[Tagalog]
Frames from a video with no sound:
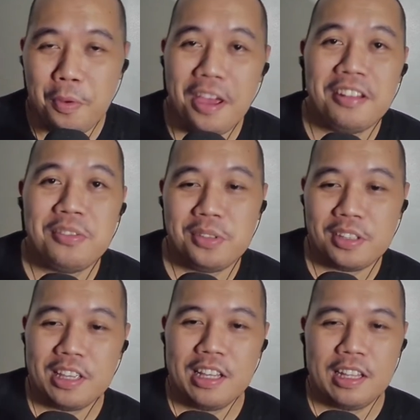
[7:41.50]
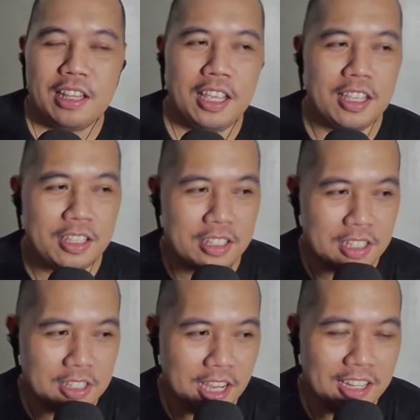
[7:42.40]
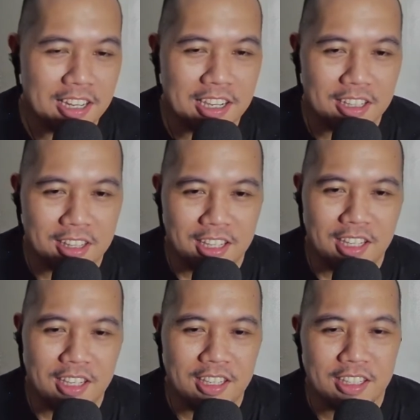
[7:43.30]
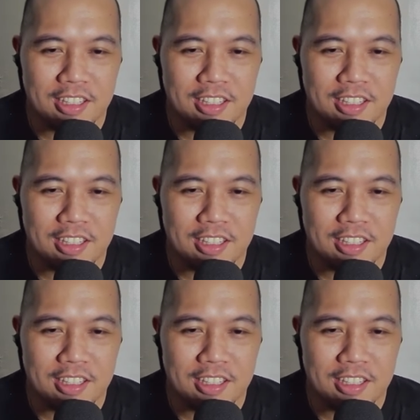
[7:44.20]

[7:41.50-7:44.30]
well, like, technically,